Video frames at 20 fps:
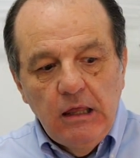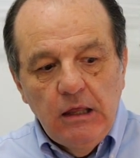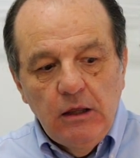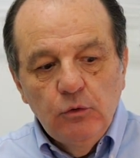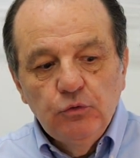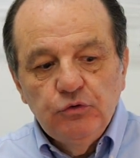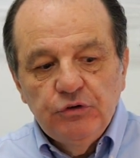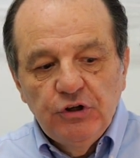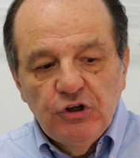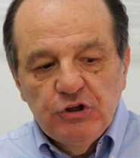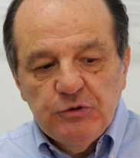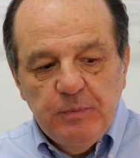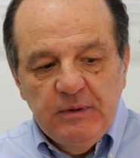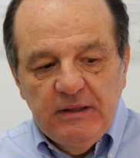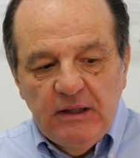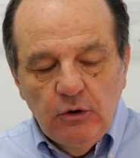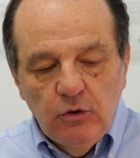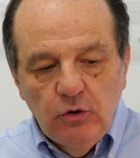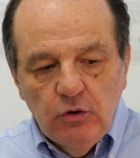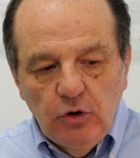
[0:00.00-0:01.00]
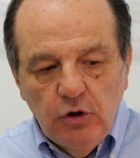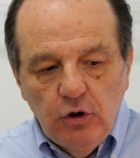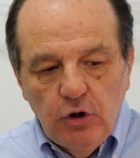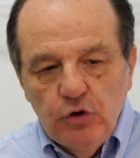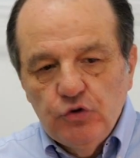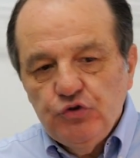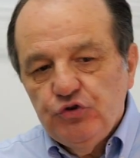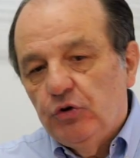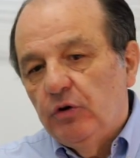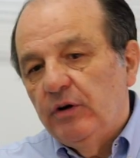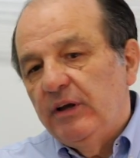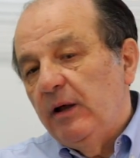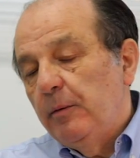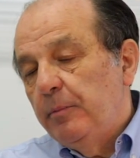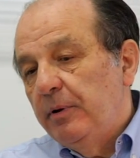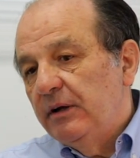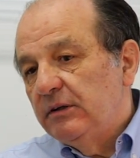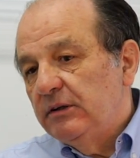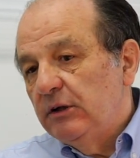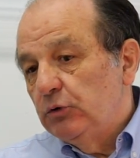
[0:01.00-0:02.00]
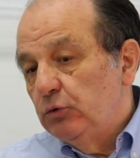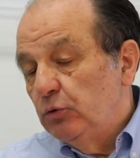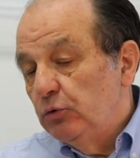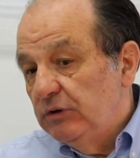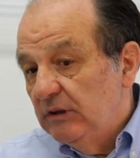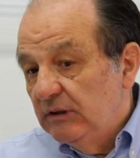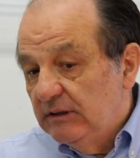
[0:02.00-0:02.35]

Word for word: Un Day Hospital oncologico che è aperto a tutto